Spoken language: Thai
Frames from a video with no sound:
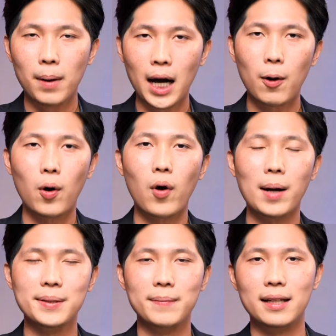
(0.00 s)
มากกว่าควา
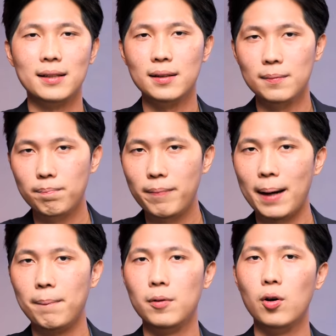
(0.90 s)
มสำเร็จแบ
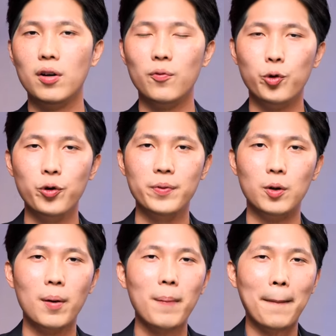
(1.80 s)
บ Lone Wolf หรื
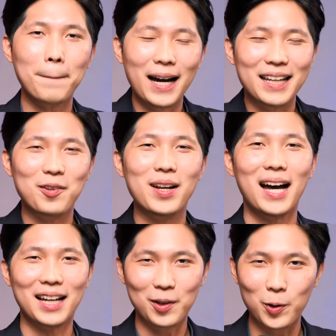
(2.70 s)
อว่าหมาป่าเดียว
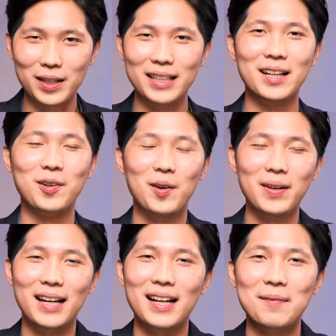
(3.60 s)
ดายคนเดียวเท่า
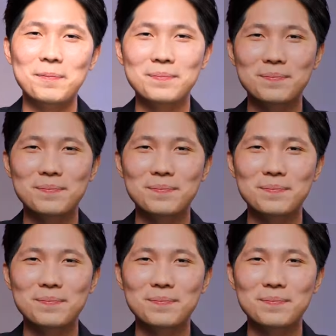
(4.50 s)
นั้นครับ